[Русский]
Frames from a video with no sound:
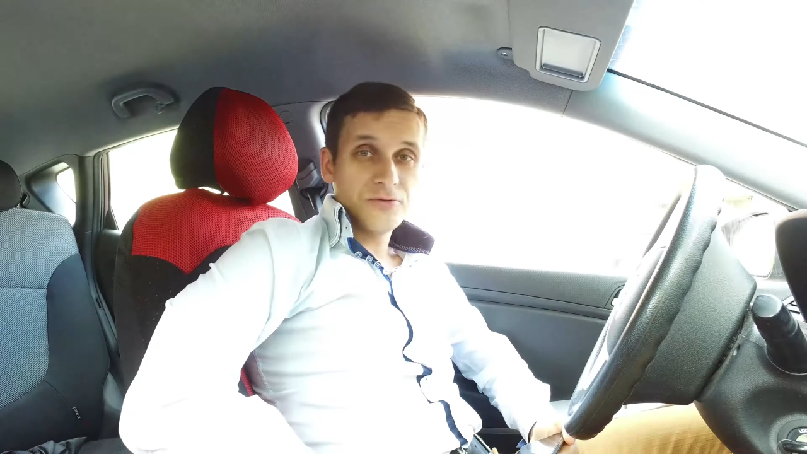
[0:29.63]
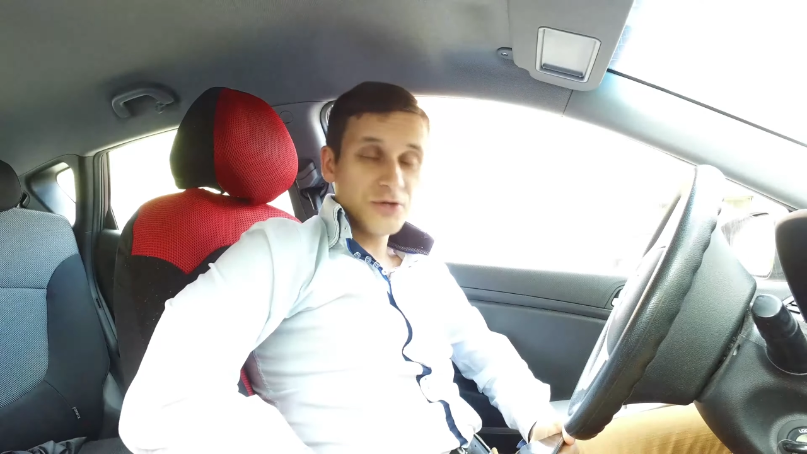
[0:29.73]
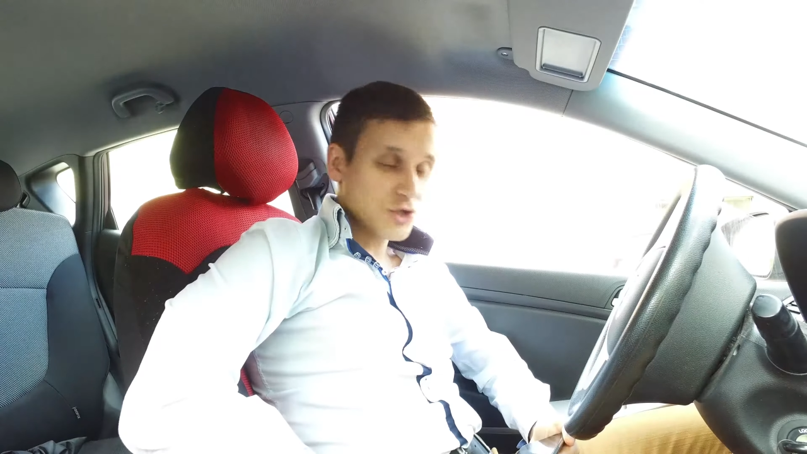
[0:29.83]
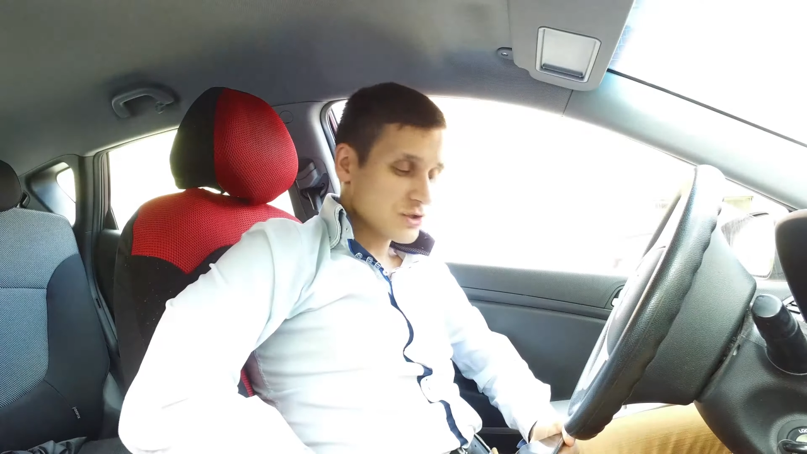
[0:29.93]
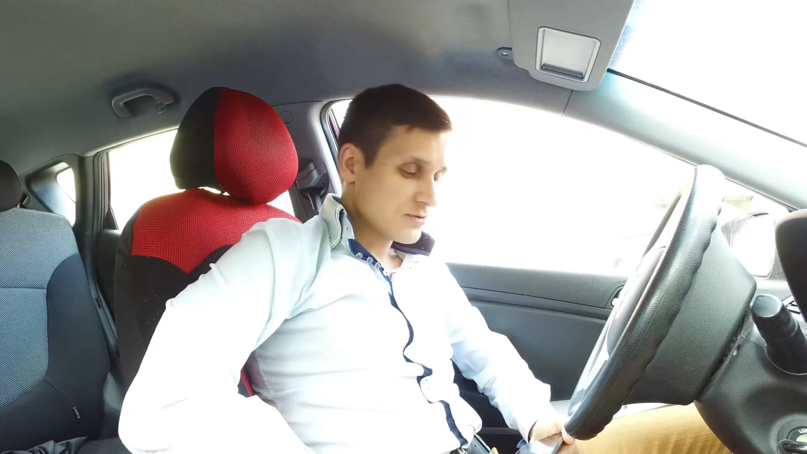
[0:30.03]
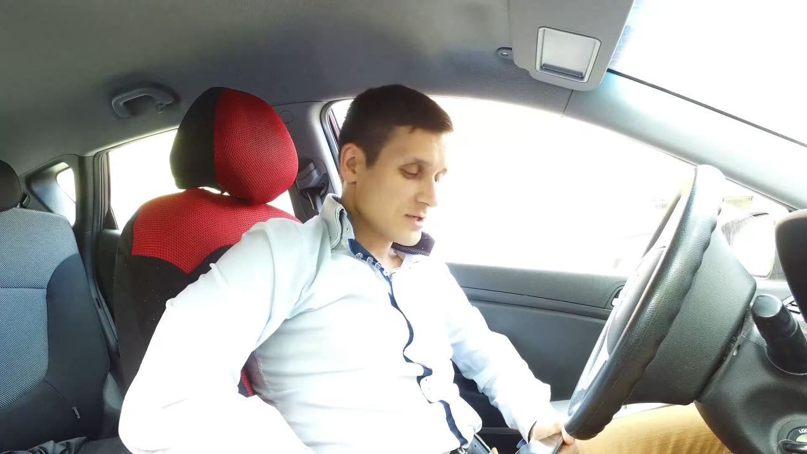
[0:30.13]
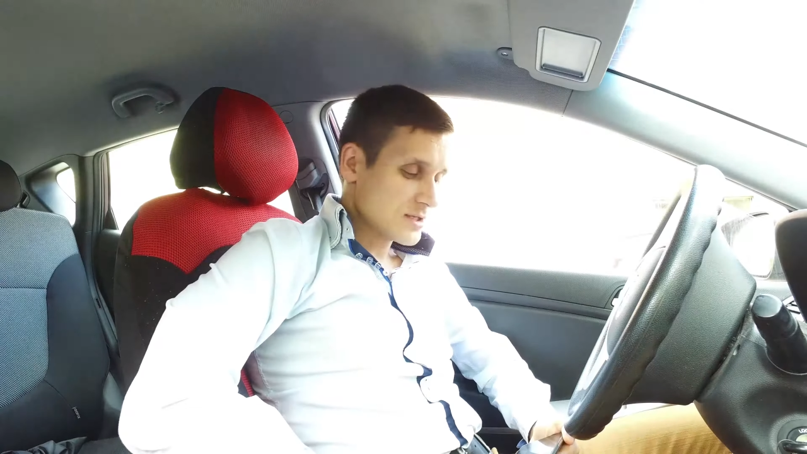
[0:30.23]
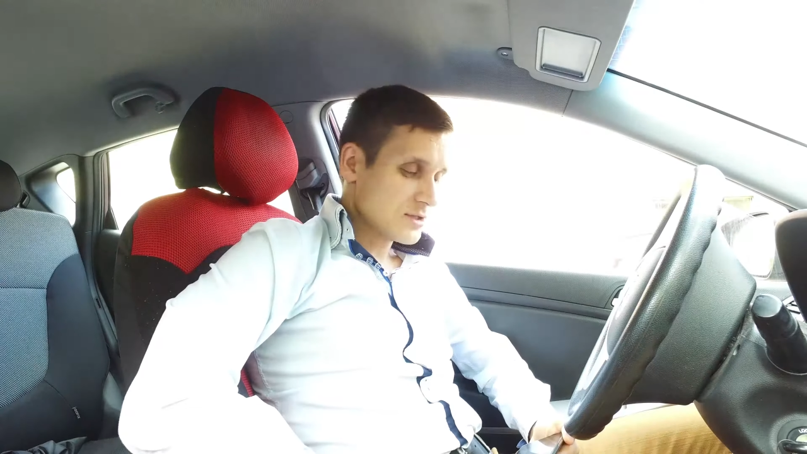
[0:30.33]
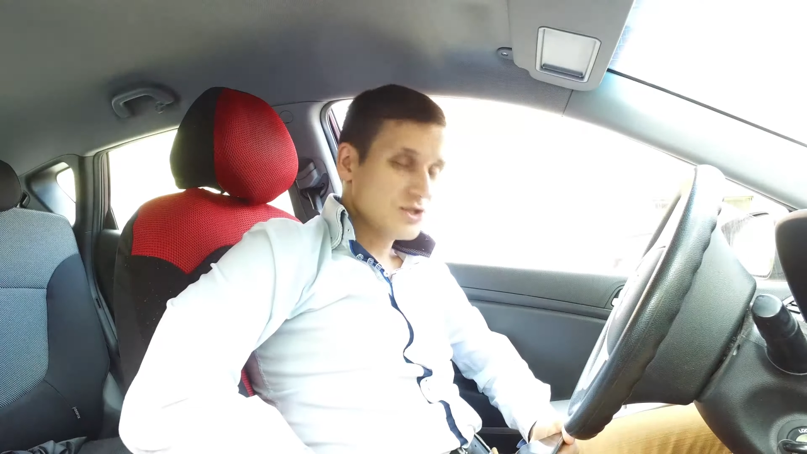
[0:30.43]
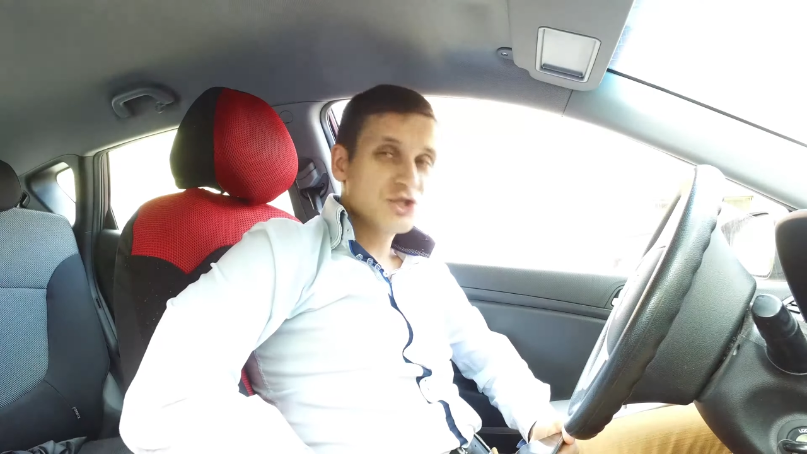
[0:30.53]
отношении
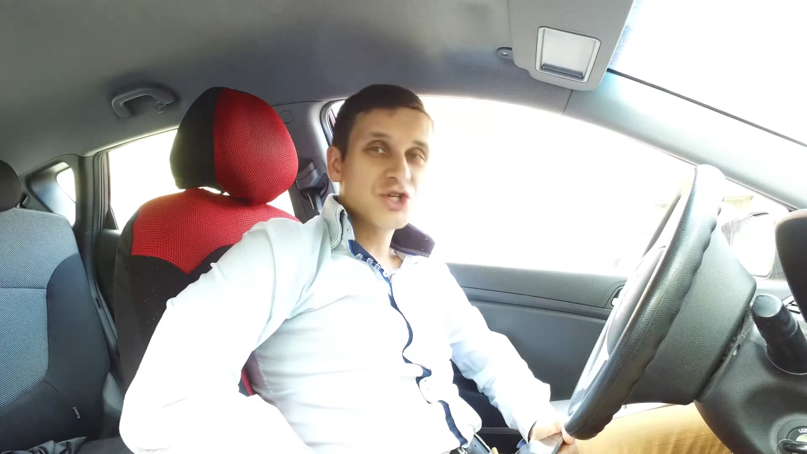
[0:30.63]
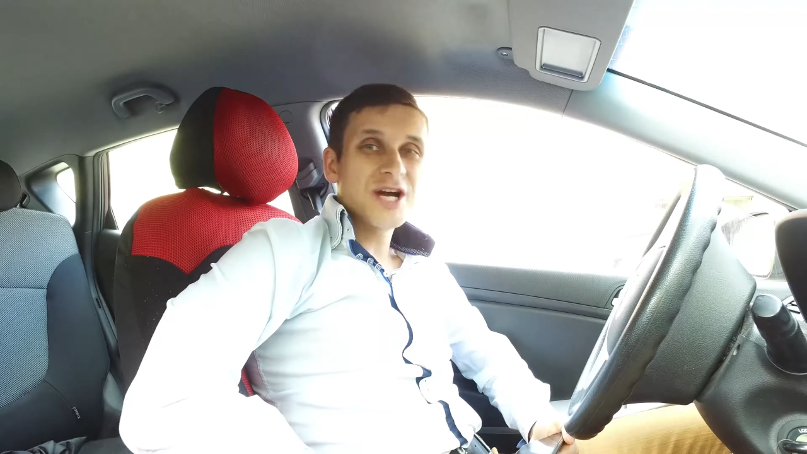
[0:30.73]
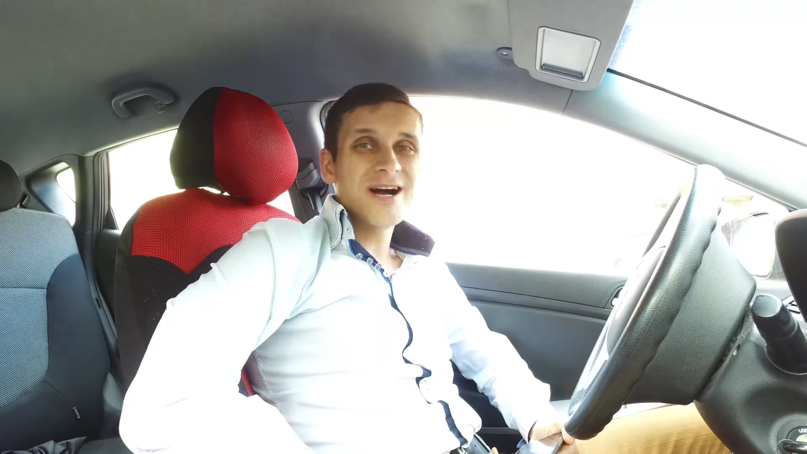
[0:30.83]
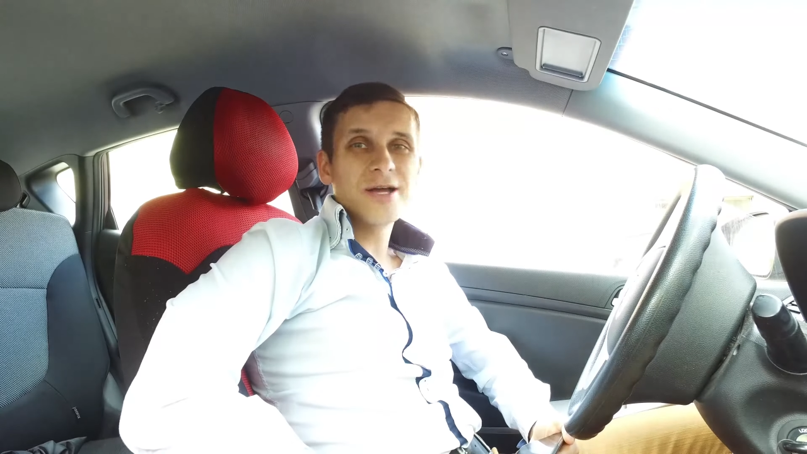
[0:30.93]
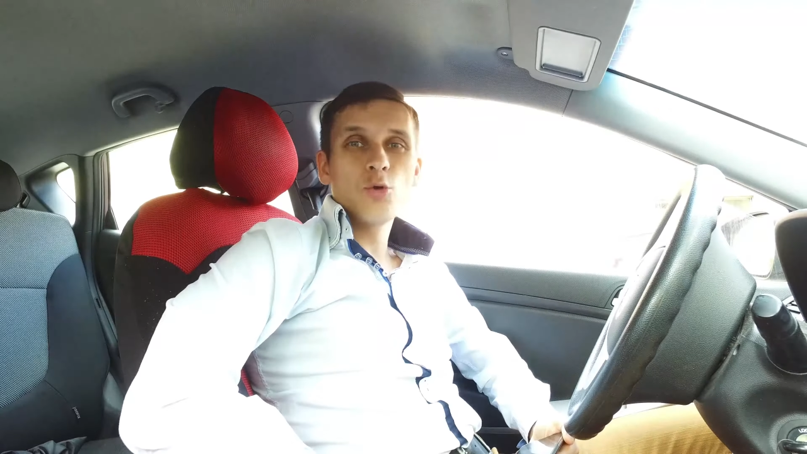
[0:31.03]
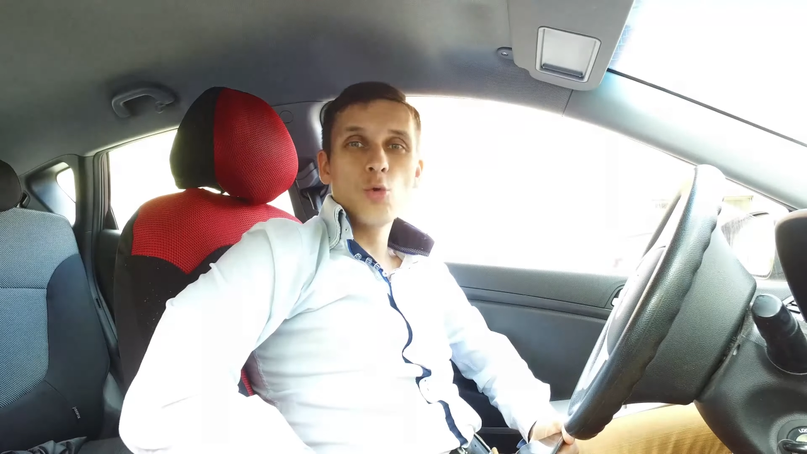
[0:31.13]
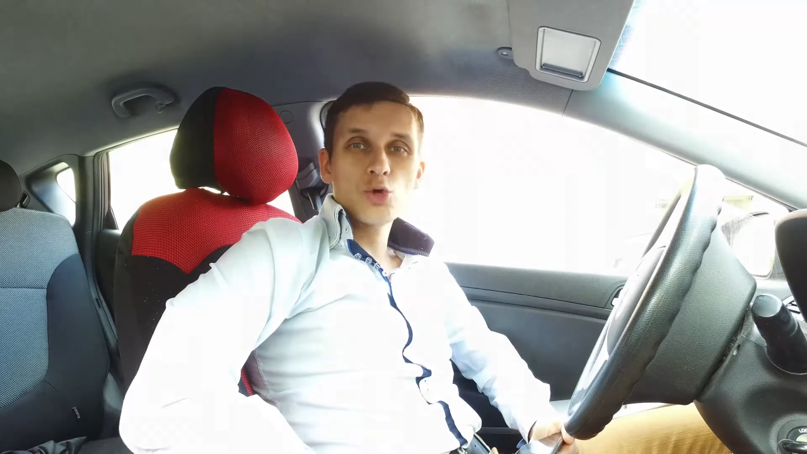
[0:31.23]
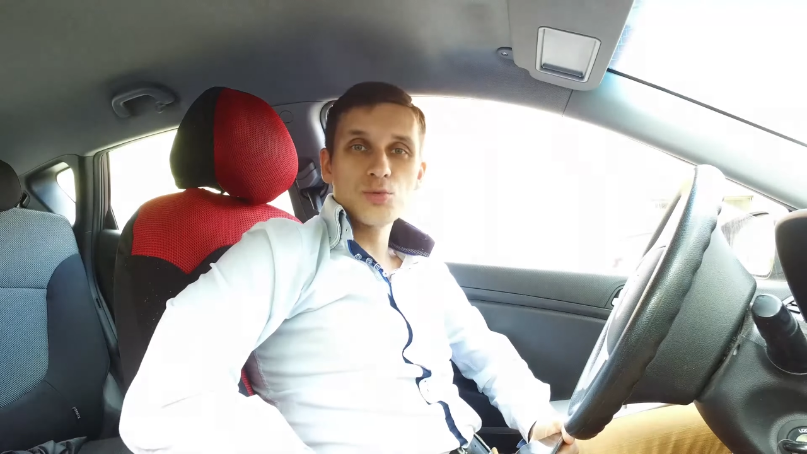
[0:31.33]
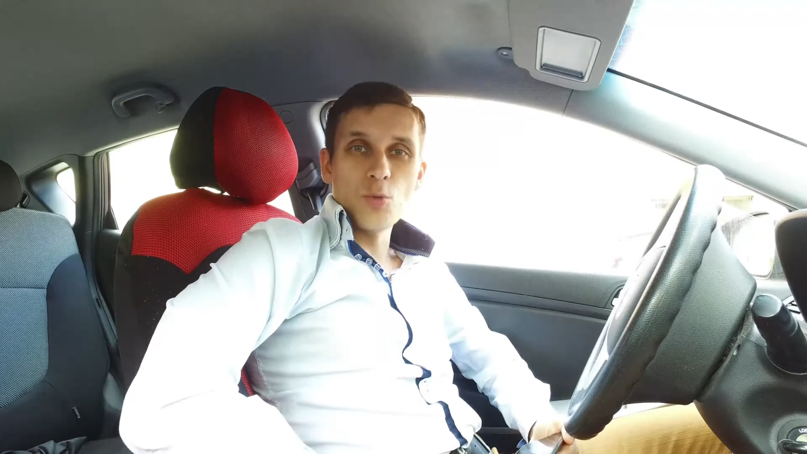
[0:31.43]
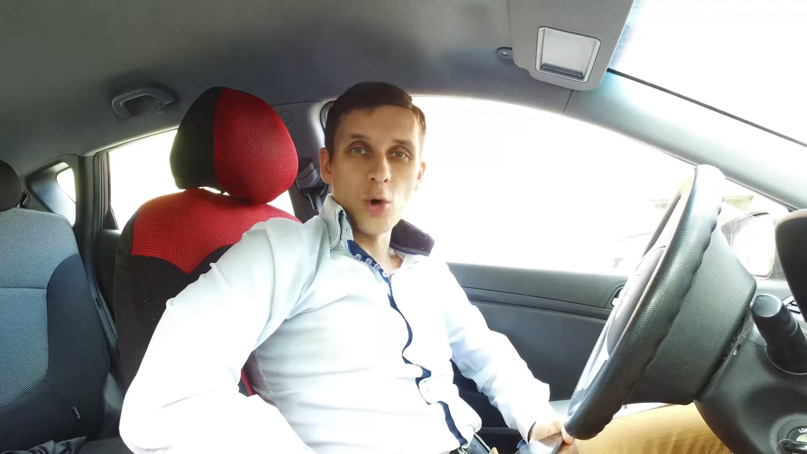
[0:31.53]
к э,
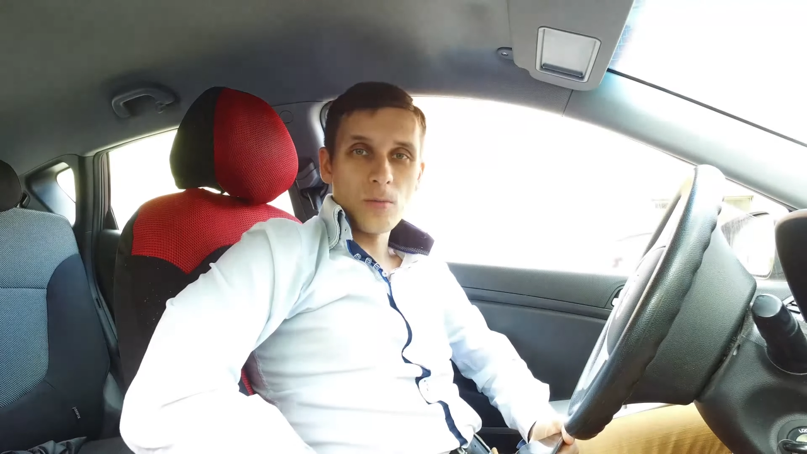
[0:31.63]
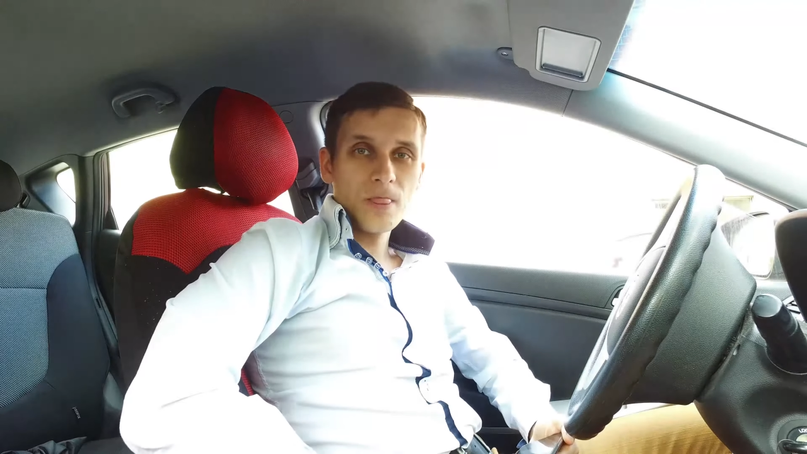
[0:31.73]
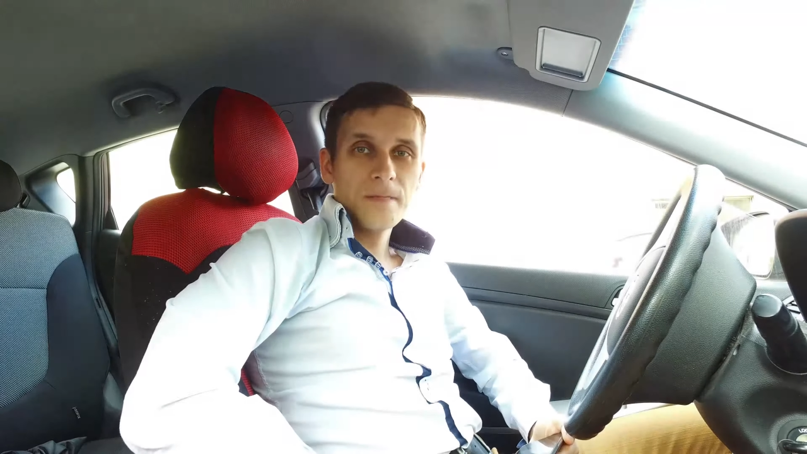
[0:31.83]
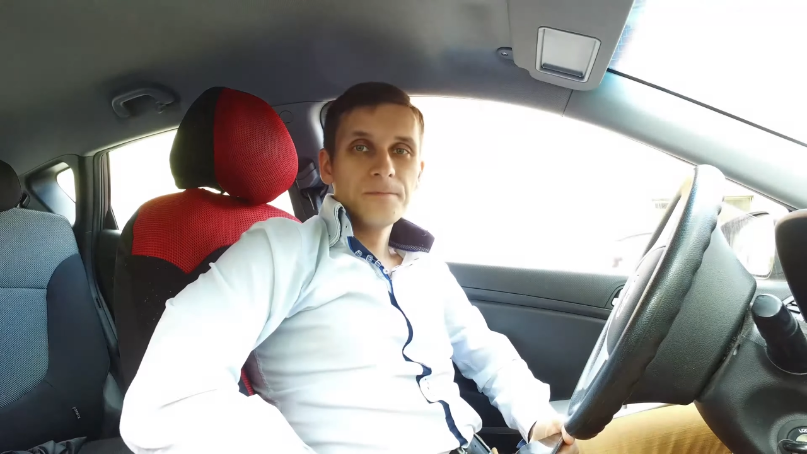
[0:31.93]
женщинам.